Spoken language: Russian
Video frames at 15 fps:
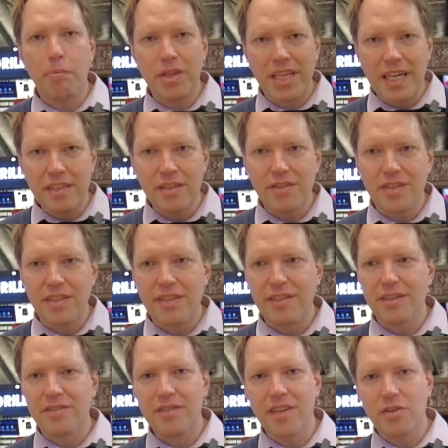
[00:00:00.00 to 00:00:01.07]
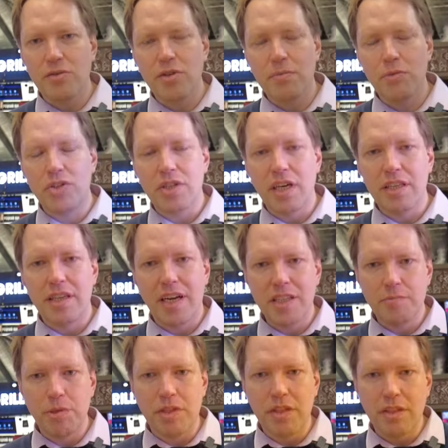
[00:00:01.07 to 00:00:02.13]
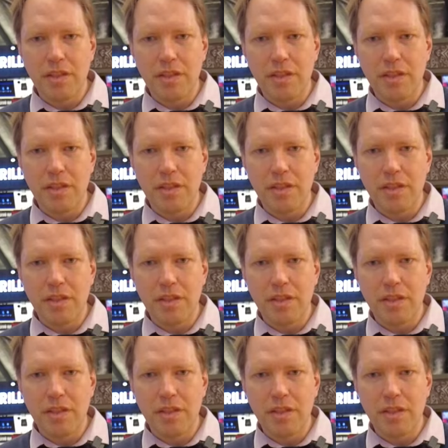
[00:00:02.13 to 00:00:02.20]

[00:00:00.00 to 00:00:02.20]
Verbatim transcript: По традиции расскажу немножко о транспортной